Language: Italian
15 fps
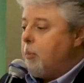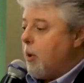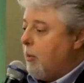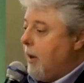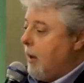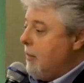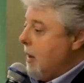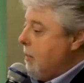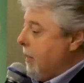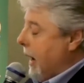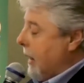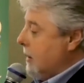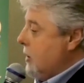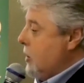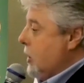problemi
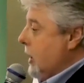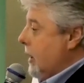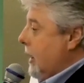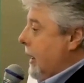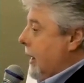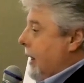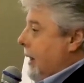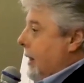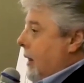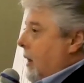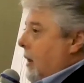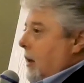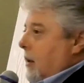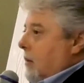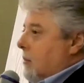epatici.
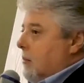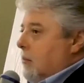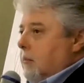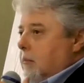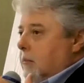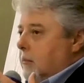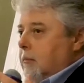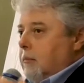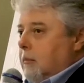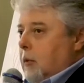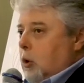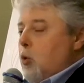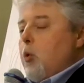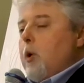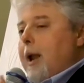N
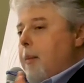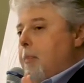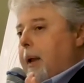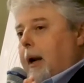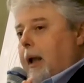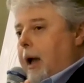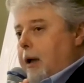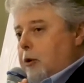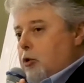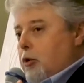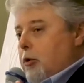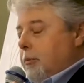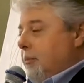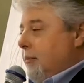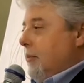nulla è per caso.